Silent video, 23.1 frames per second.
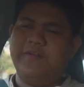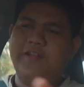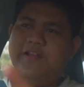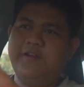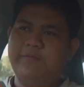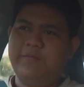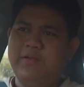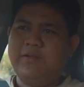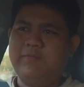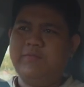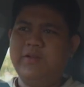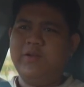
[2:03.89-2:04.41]

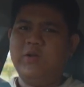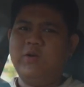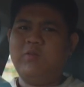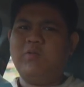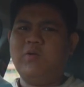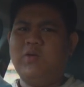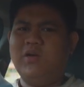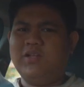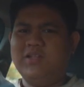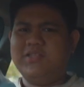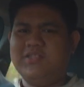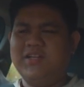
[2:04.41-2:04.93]
फ्रेमिंग मेरे को
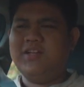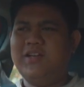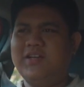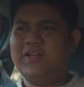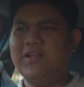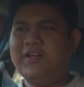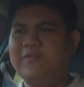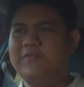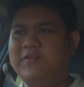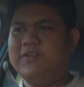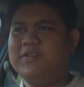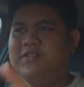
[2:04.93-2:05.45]
बहुत अच्छा लग
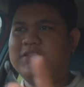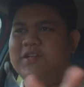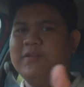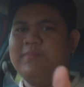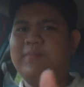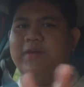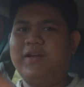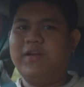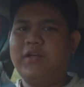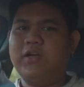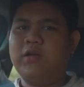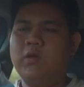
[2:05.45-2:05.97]
रहा है फर्स्ट टाइम
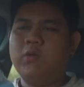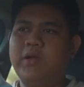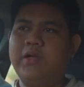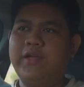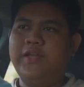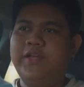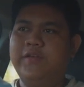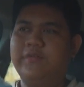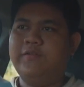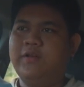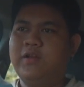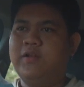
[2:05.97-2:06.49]
मैं कर रहा
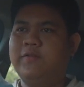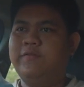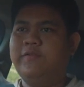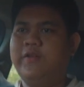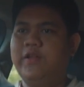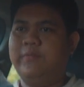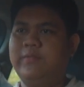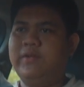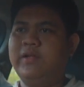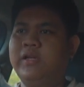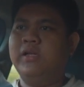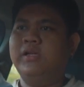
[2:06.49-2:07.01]
हूँ ये वाला
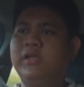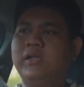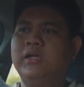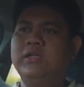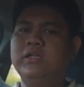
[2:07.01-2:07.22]
फ्रेमिंग